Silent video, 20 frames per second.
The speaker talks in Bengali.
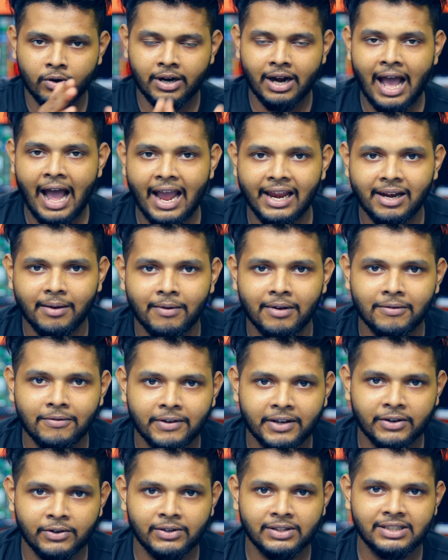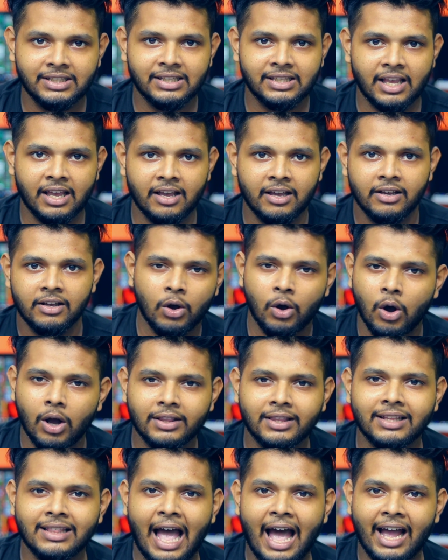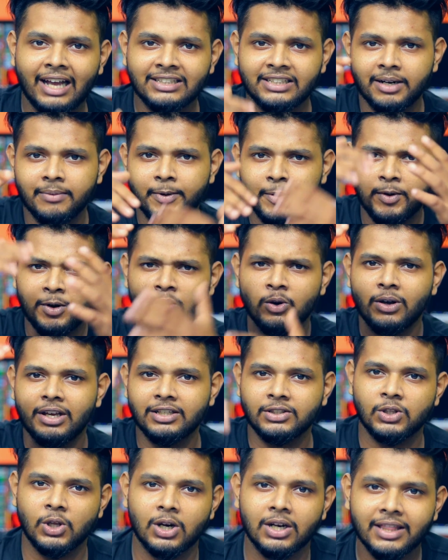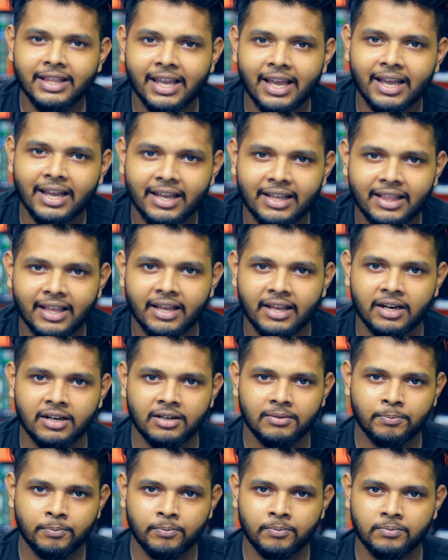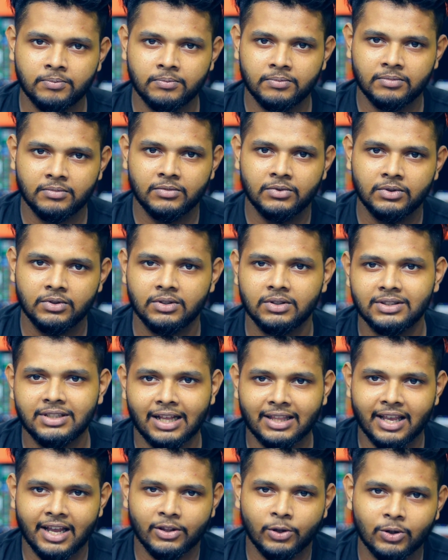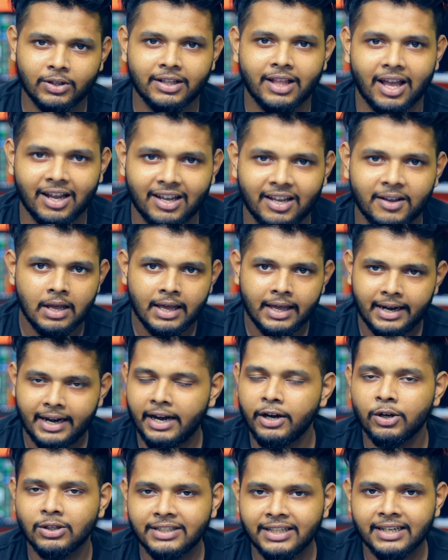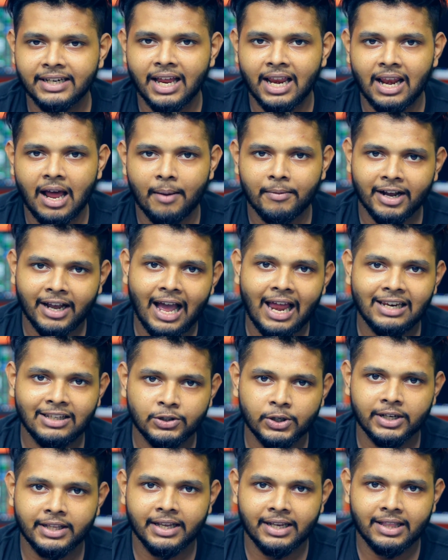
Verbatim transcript: কোনোটা হাই লেভেল ফ্রিকোয়েন্সিতে অর্থাৎ আকাশের বিভিন্ন স্তর দিয়ে এদের যাতায়াত হতে থাকে রেডিও সিগন্যাল আমরা খালি চোখে